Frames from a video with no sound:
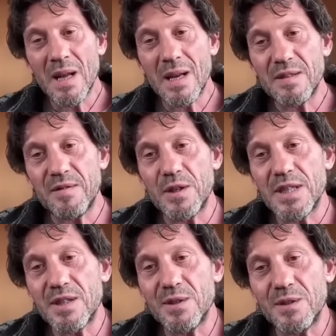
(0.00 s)
Las
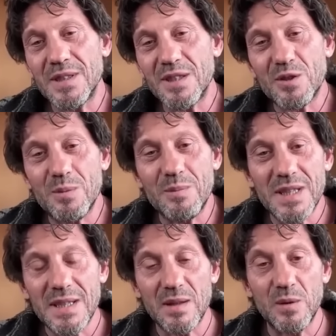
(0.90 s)
flores son en
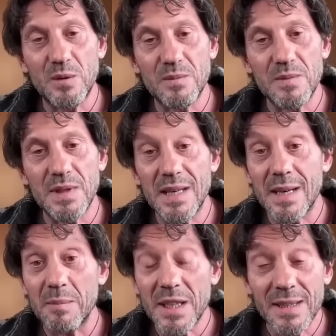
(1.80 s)
suma una
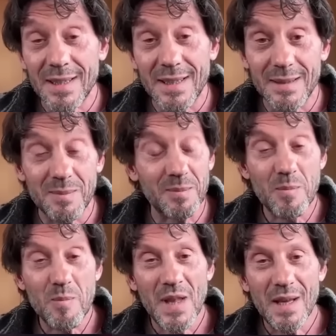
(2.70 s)

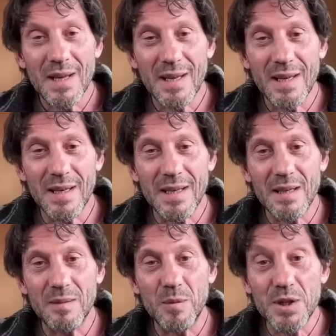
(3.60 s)
herramienta
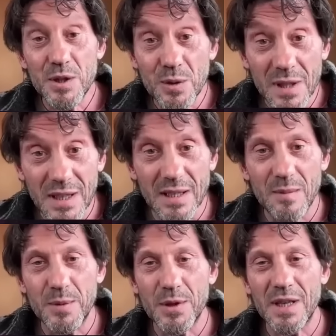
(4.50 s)
eh, muy
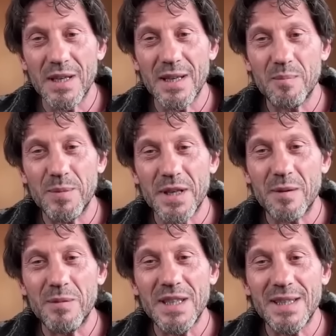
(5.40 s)
sutil porque
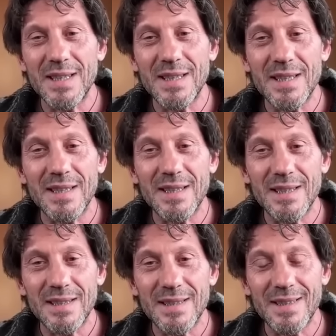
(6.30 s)
permite
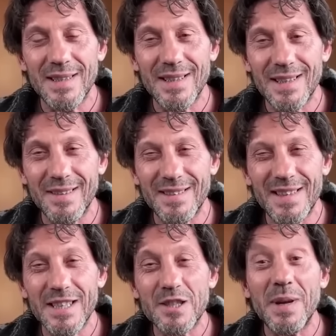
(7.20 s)
eh,
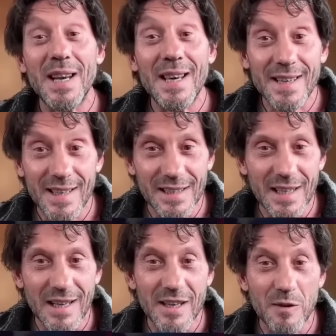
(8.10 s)
desvelar,
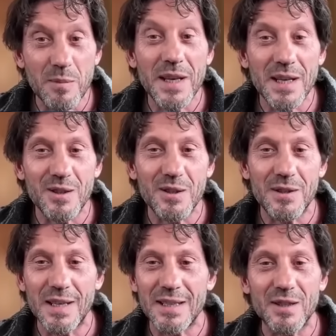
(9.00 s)
quitar el
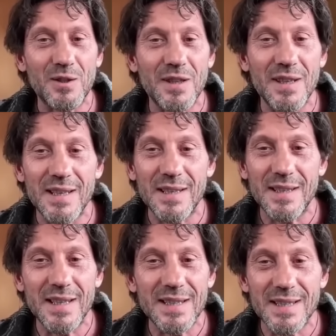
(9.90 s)
velo a
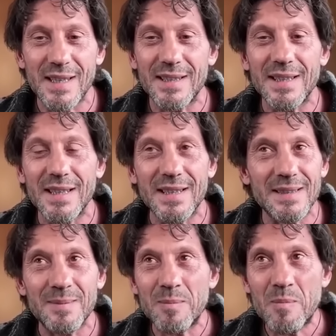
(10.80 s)
toda esa
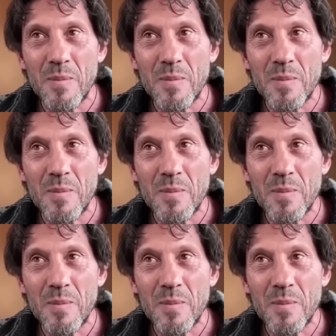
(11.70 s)
idea